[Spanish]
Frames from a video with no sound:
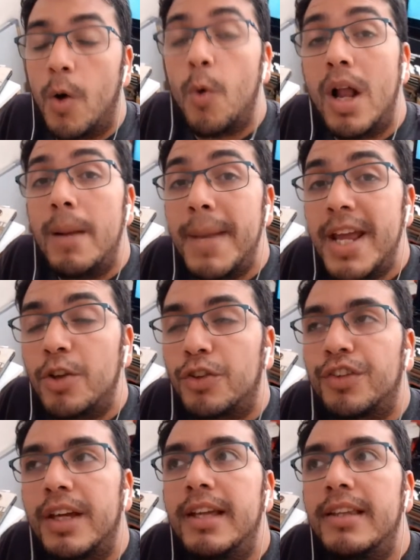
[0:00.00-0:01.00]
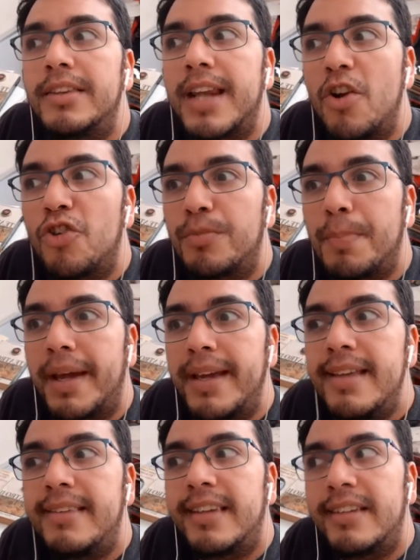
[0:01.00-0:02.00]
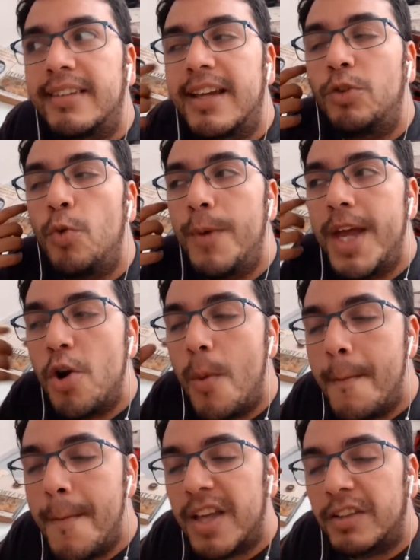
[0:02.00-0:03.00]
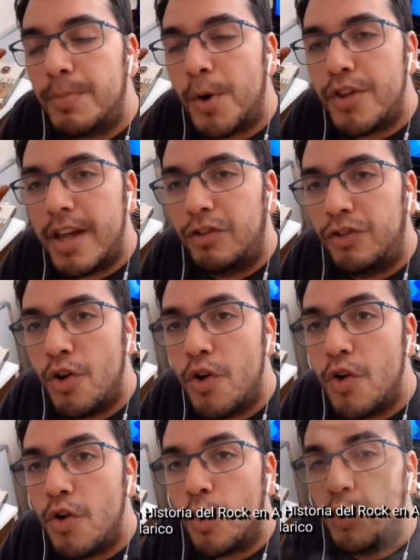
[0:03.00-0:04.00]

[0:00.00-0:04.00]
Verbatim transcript: o al menos entre los países que tuvieron más proyección